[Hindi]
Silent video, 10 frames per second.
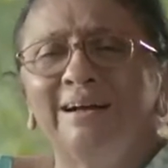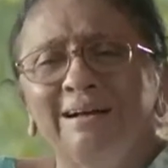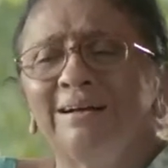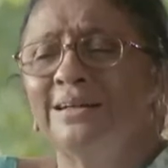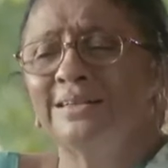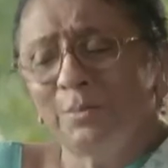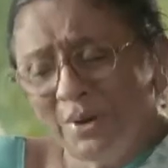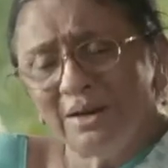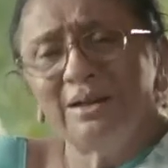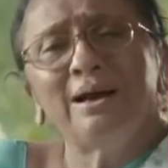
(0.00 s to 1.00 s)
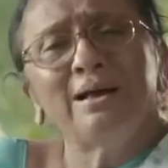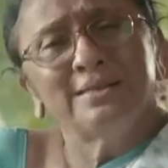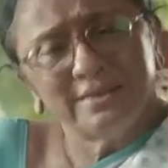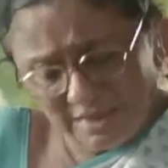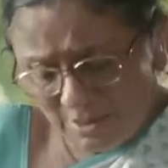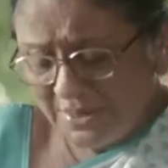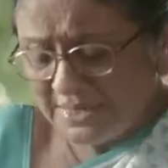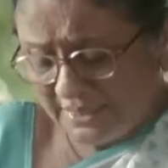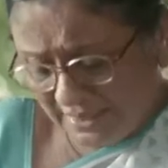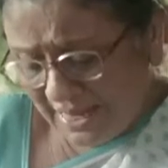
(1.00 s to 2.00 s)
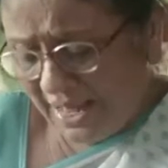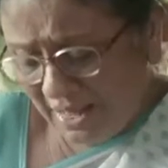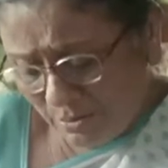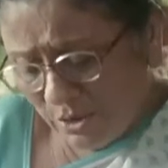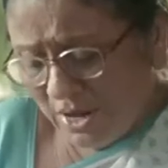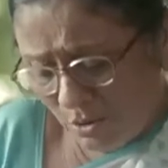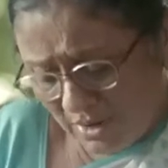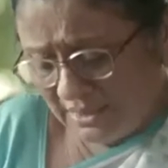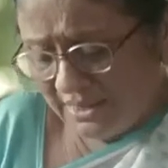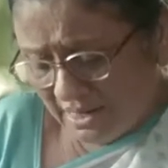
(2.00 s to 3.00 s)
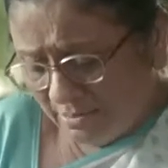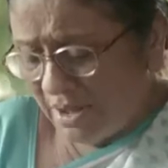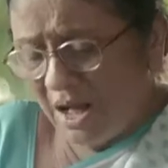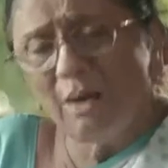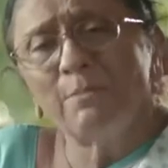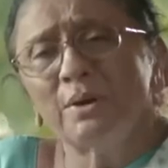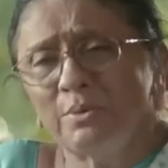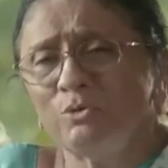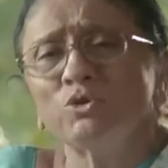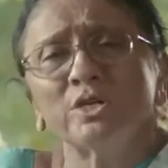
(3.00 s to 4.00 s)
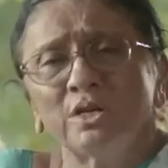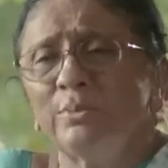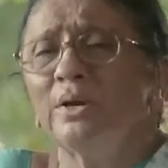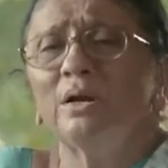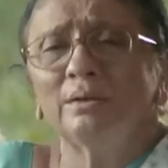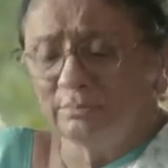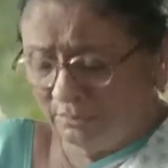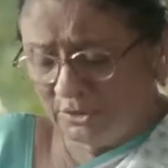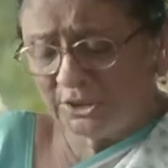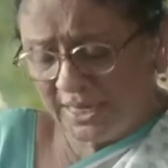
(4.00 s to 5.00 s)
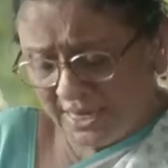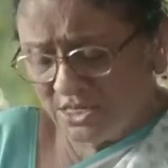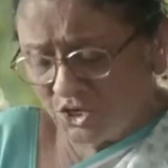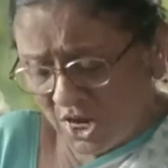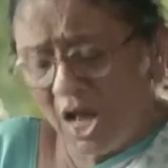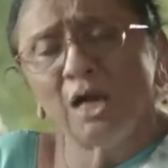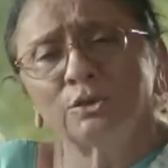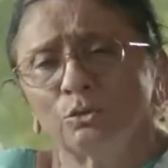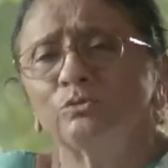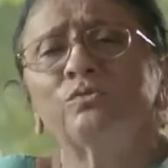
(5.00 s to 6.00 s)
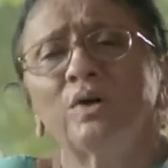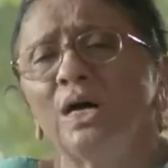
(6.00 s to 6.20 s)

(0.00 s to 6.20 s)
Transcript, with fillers: हाँ नमक हलाल सत्ते पे सत्ता बूढ़ा होगा तेरा बाप कभी खुशी कभी गम शहनशाह